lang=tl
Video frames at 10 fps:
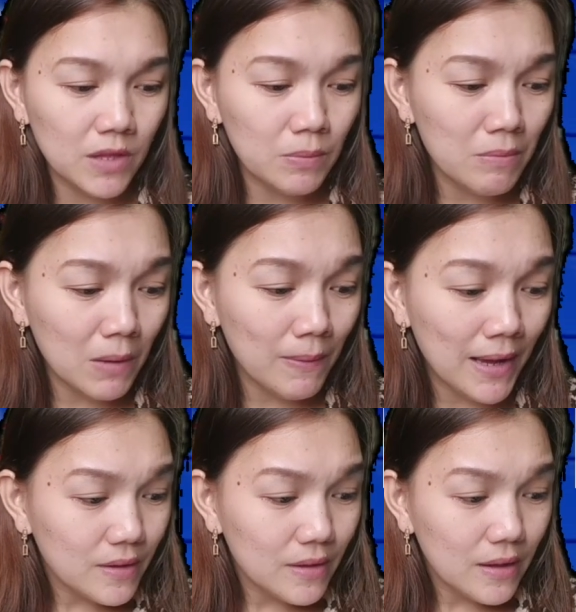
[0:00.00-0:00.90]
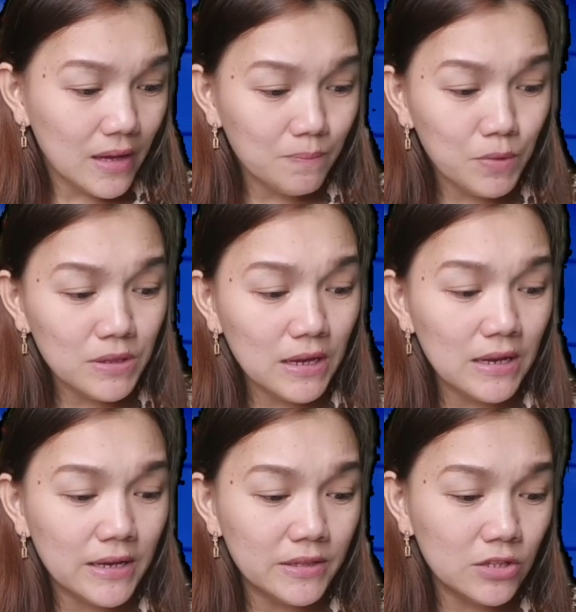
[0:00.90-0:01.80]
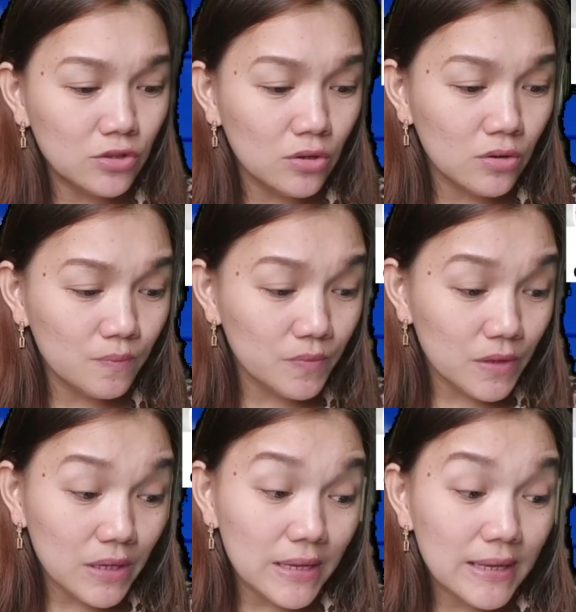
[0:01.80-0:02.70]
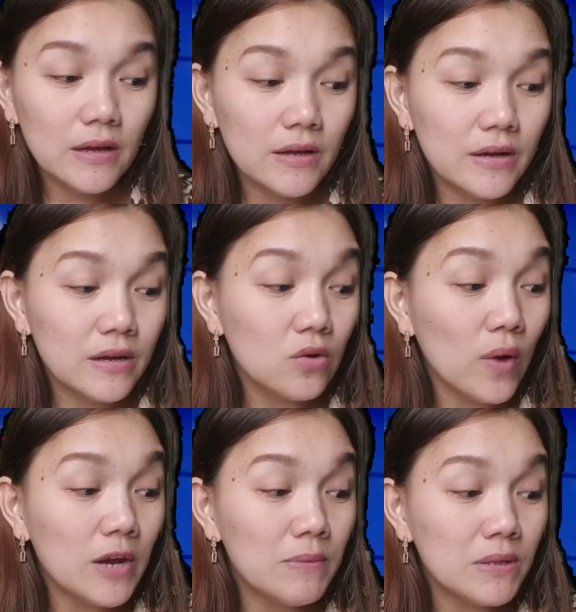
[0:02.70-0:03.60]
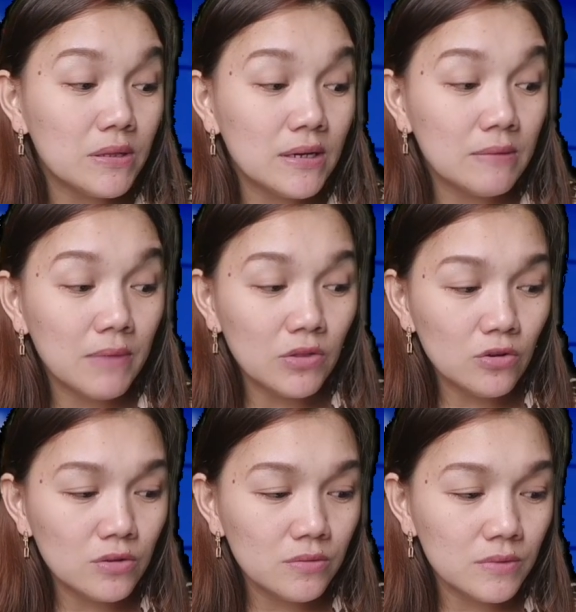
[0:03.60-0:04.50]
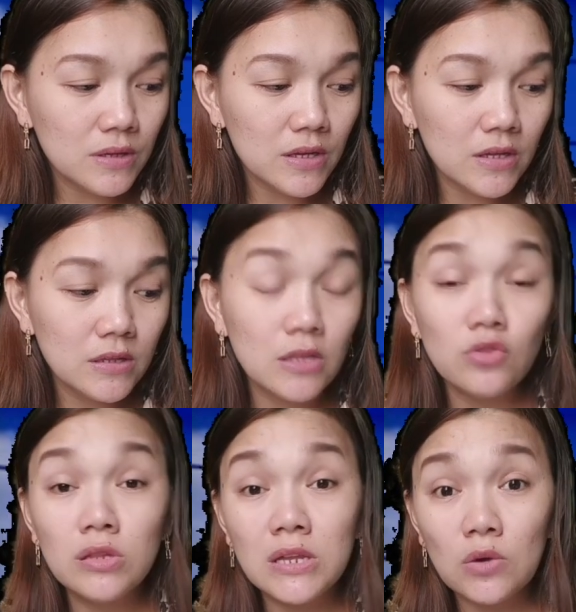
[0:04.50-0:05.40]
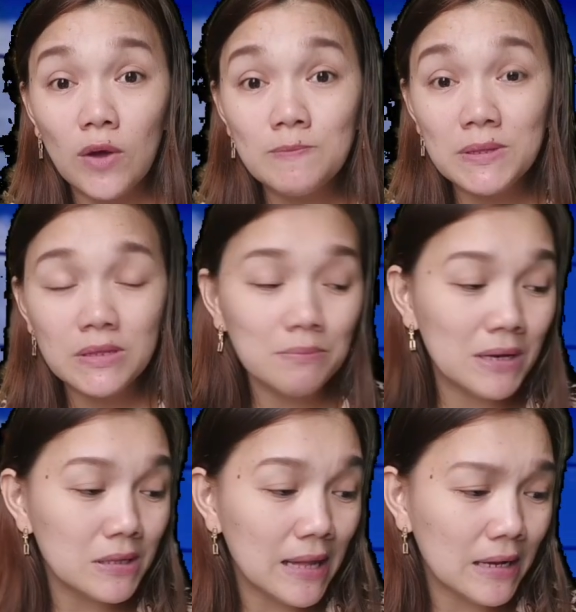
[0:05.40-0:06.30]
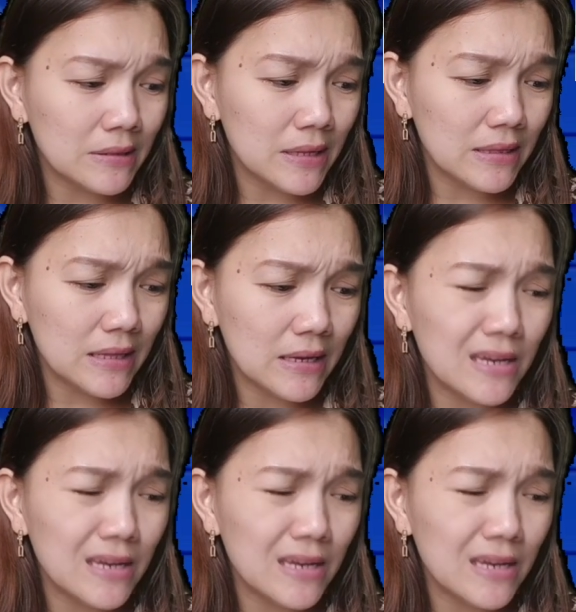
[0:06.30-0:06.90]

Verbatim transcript: Diba po mga kabayan? Yan po nakalagay dito. Oh. Requirements ng manon. Isa ito sa requirements ng Malasakit Center.